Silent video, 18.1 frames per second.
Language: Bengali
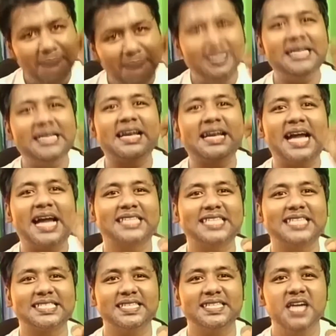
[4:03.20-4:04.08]
লেনে
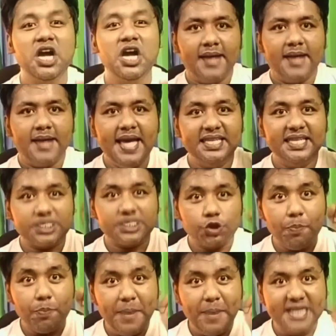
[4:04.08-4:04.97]
আসি এই
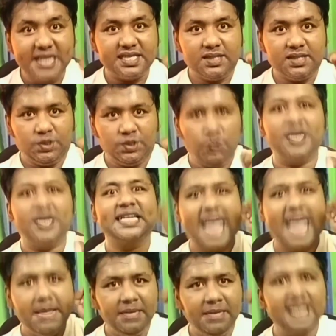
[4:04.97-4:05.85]
স্টুপিট তোকে
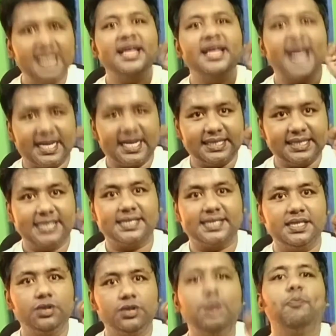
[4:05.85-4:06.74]
টাইম লাইনে
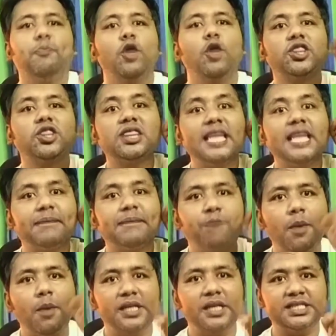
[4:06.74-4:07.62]
রাখতেছি তুই প্রত্যেক
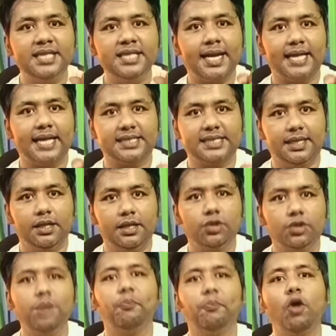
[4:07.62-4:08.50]
প্রবাসীদের কাছে
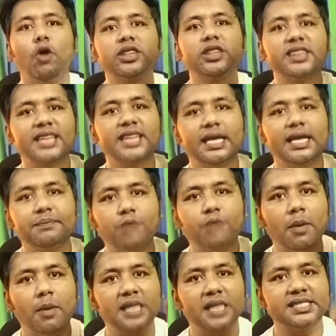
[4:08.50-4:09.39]
তুই প্রত্যেক
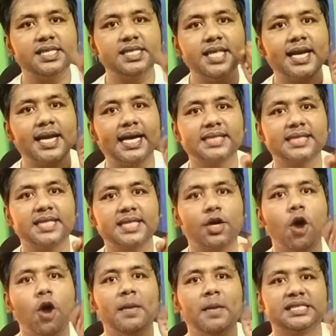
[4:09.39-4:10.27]
প্রবাসীদের কাছে
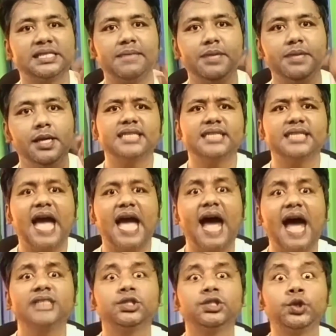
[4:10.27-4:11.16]
ক্ষমা চাবি
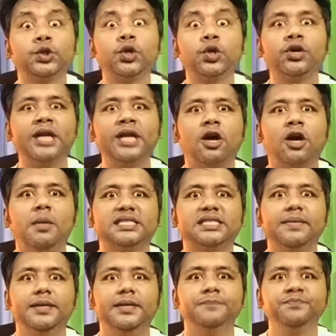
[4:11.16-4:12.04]
হাত জোর করে ক্ষমা
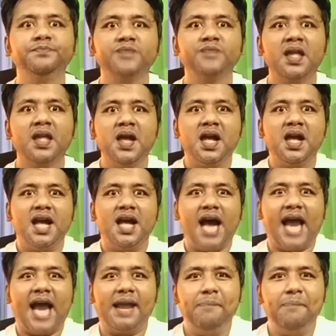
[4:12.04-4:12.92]
চাবি
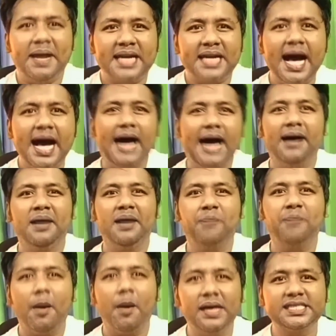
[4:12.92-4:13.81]
আরে বেটা
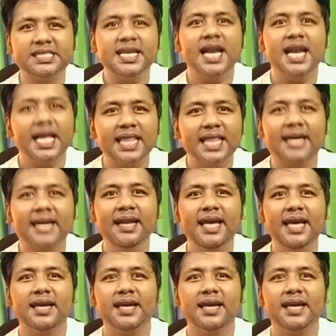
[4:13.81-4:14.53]
প্রবাসীরা না থাকলে